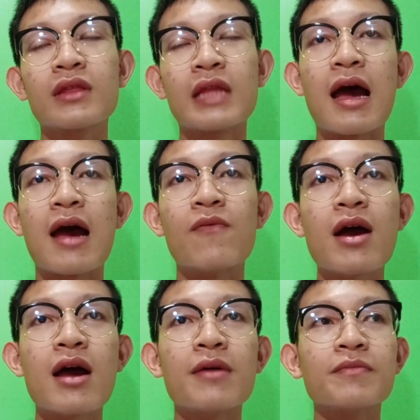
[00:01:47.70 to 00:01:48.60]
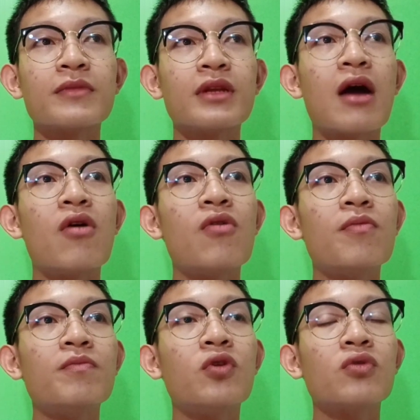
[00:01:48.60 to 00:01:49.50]
ถามว่าเอา
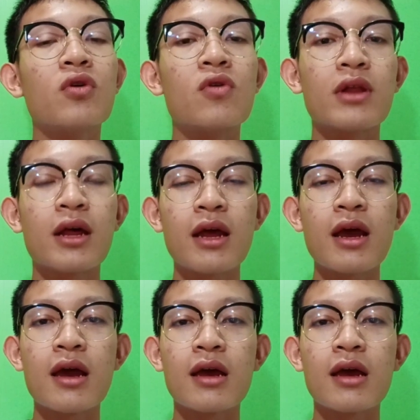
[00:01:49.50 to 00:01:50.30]
ตรงๆเลยนะถ้า